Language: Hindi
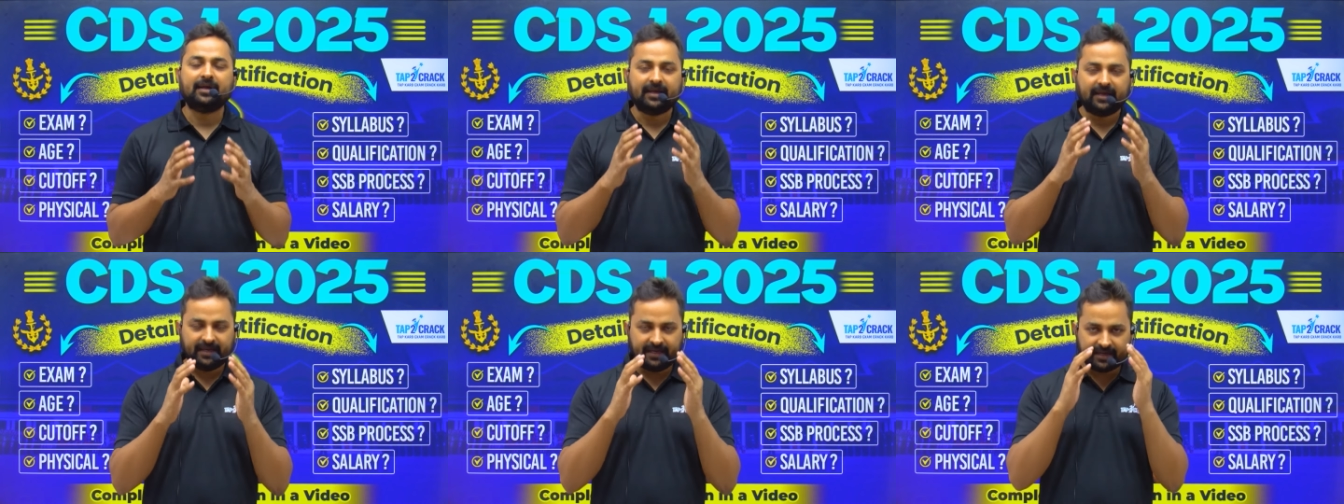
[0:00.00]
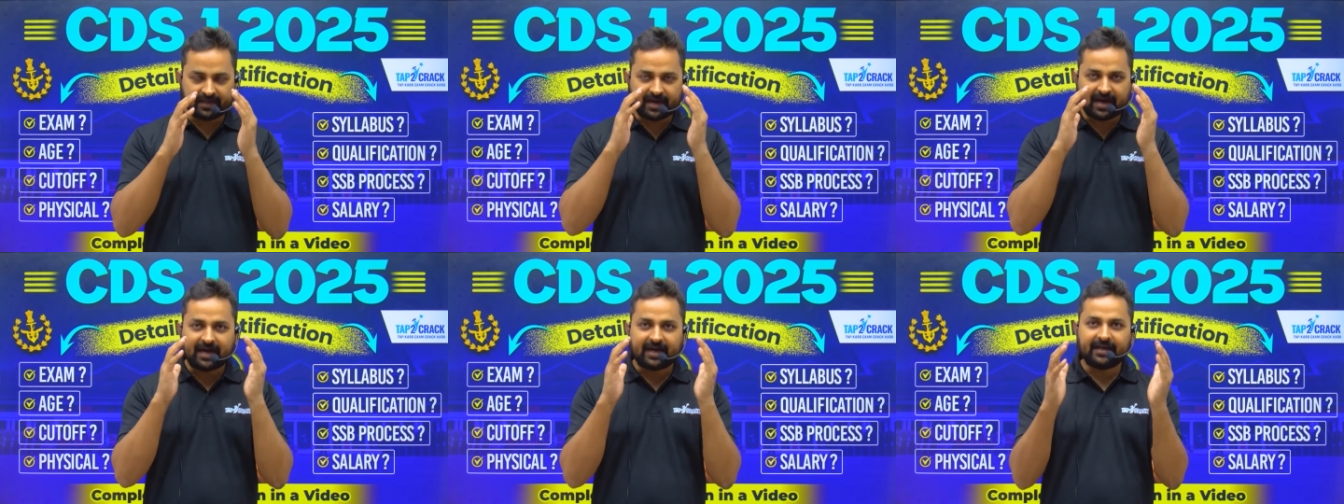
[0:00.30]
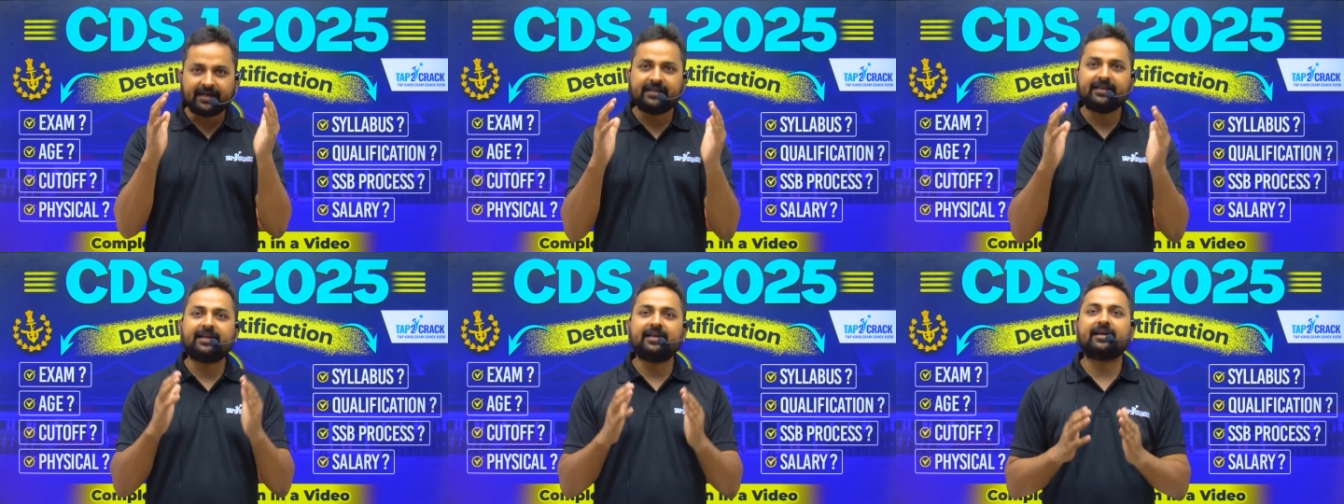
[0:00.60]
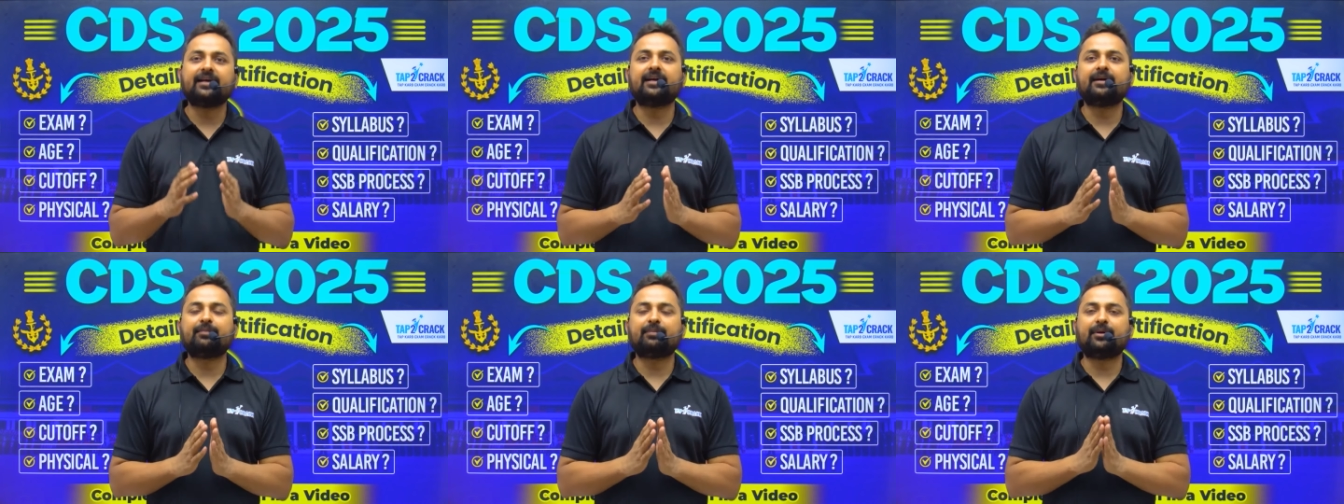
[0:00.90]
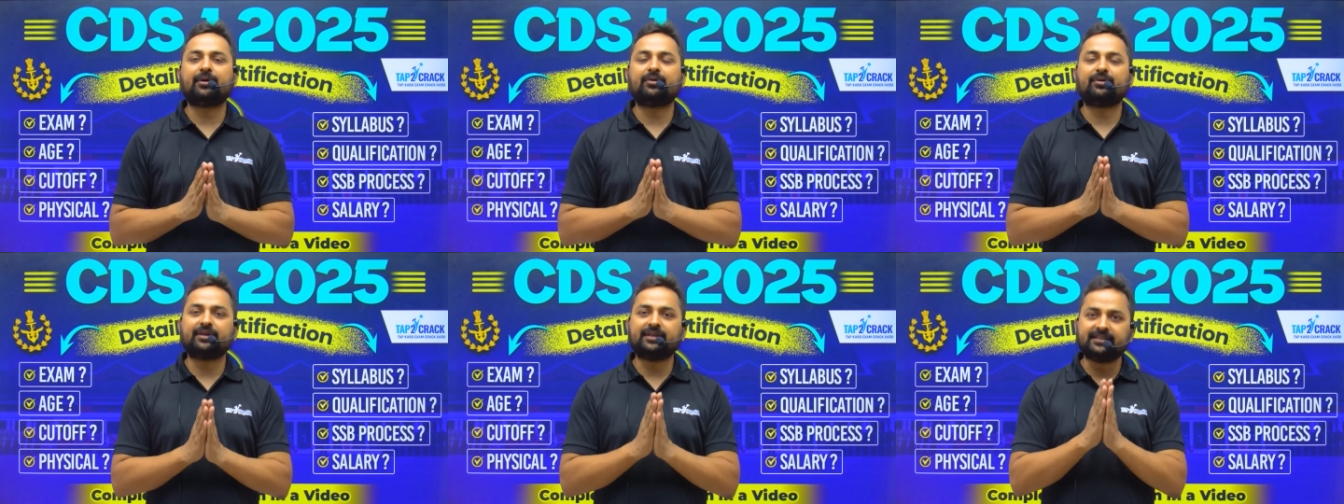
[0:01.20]
एक आइडिया लगा
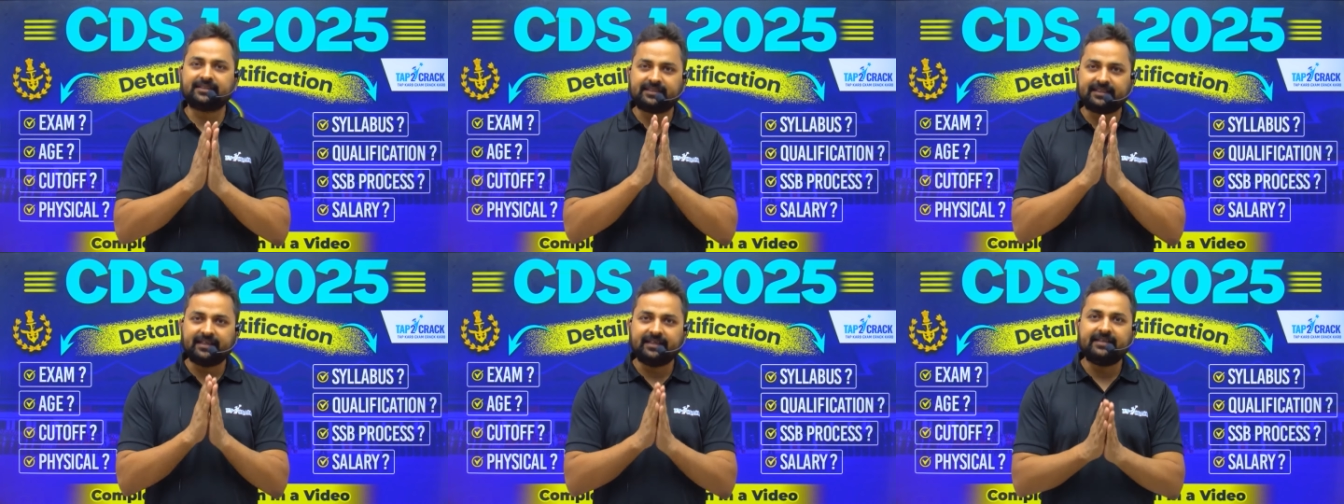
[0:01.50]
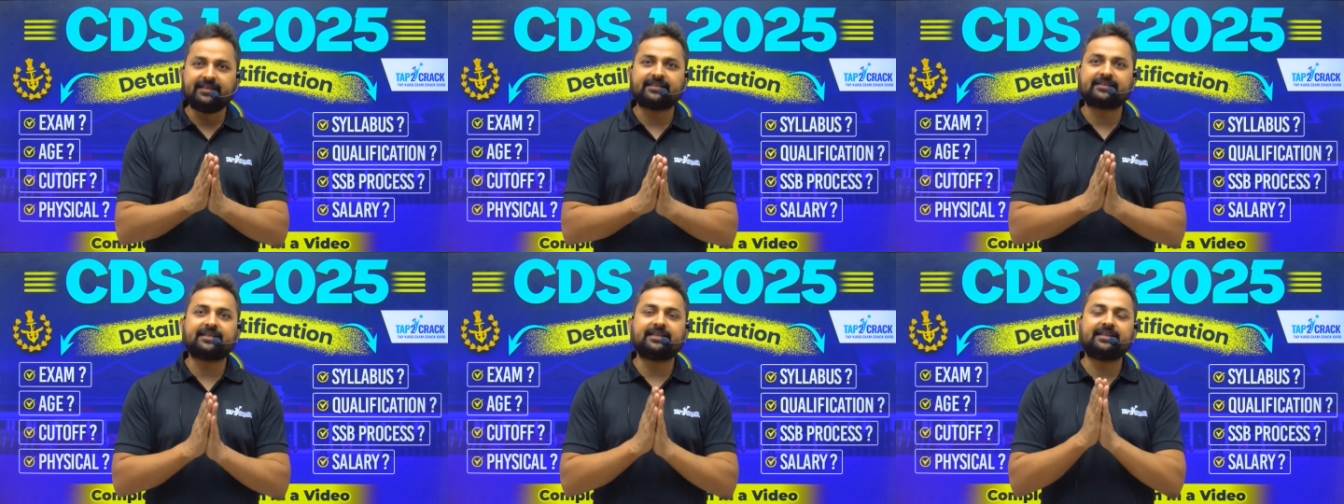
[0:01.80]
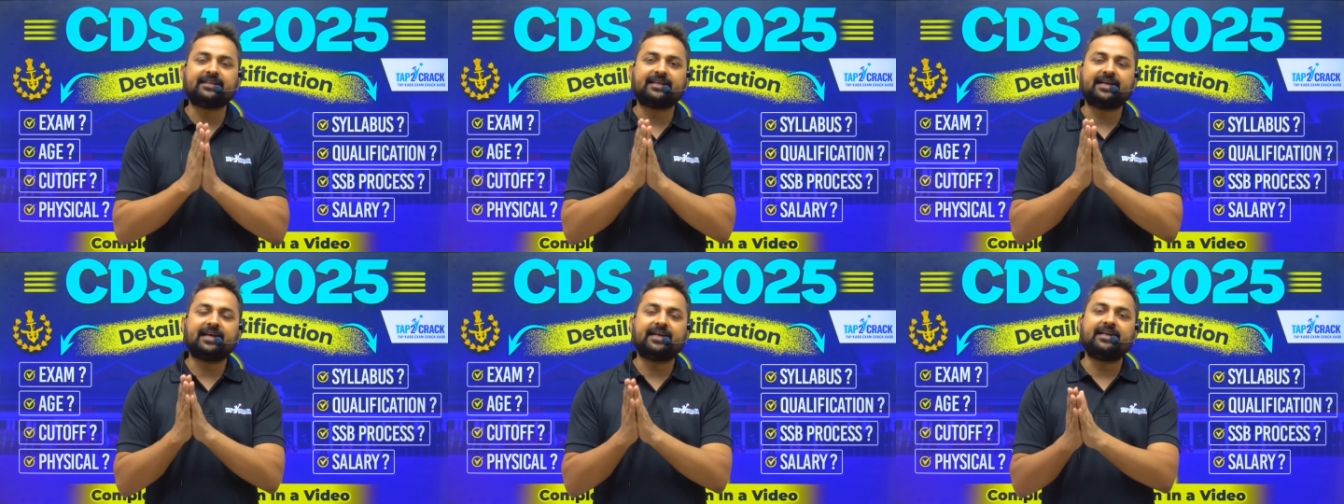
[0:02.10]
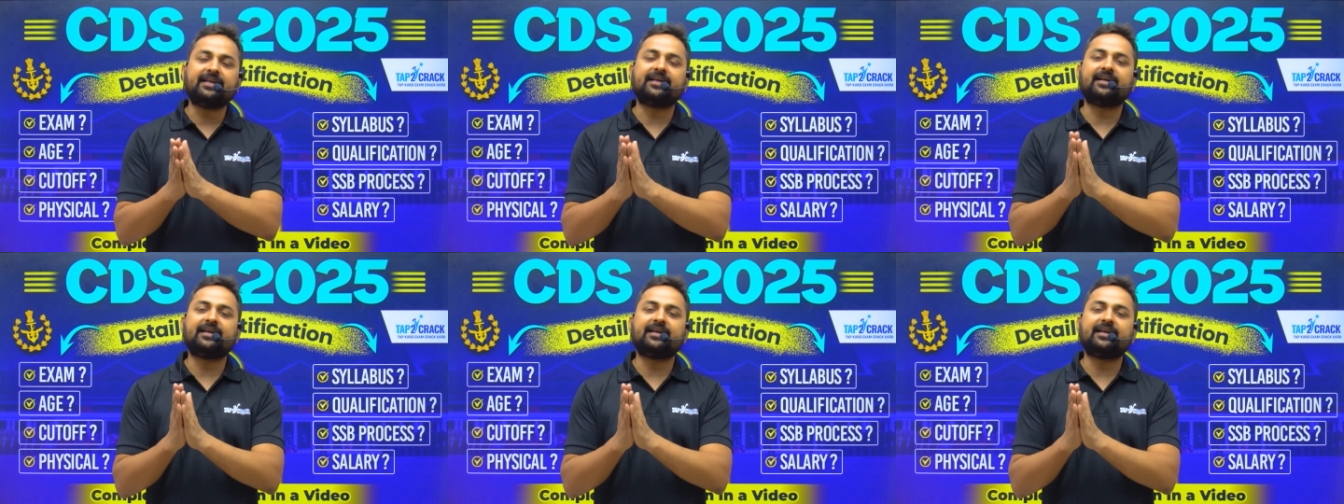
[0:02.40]
पाओ कि सीडीएस की तैयारी